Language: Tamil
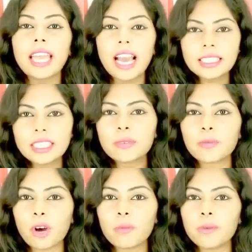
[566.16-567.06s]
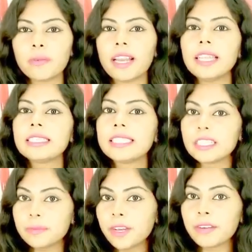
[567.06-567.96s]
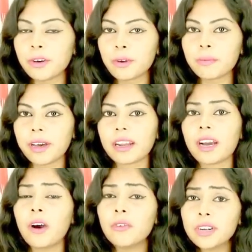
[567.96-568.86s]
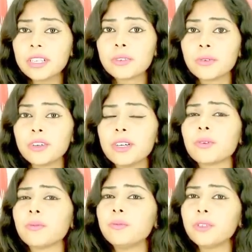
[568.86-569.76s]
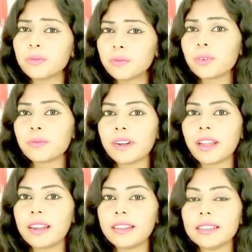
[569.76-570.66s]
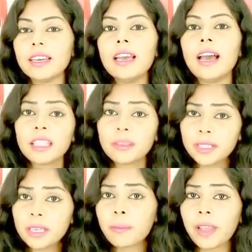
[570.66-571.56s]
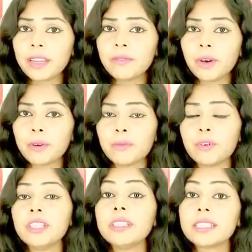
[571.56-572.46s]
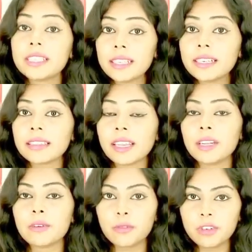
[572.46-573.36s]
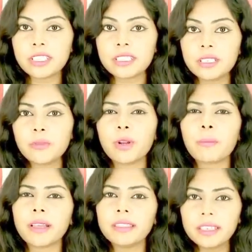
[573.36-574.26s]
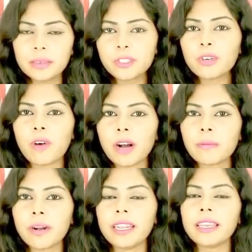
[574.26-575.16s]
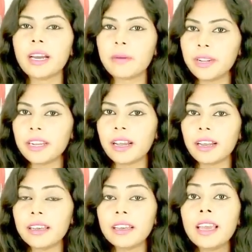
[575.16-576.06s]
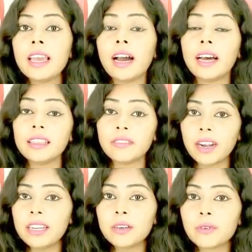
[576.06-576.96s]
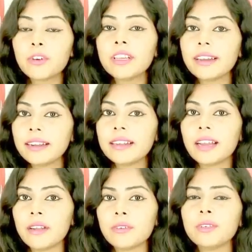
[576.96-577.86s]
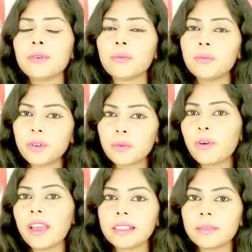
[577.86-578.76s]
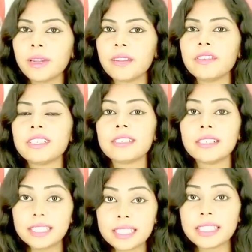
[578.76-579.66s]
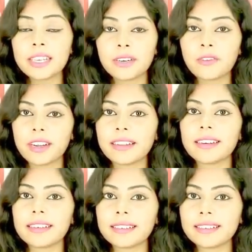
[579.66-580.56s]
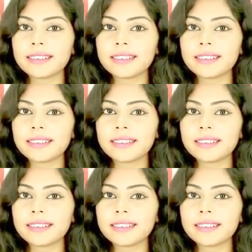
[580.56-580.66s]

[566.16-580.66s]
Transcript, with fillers: கேஸ்ட்ரிக் ப்ராப்ளம்னால செஸ்ட் பெயின் வரும் பாருங்கள் அவங்களுக்கு கூட ரொம்ப ரொம்ப ரொம்ப நல்லது அந்த மாதிரி பெயின் வரும்போது இந்த சீரக தண்ணியை குடிச்சிட்டு ஒரு பத்து நிமிஷம் வாக் பண்ணிங்க அப்படின்னாலே அந்த வழியை கூட எடுக்கிற அளவுக்கு ரொம்ப ரொம்ப ஹெல்த் பெனிஃபிட் இருக்குது இந்த சீரக வாட்டரில்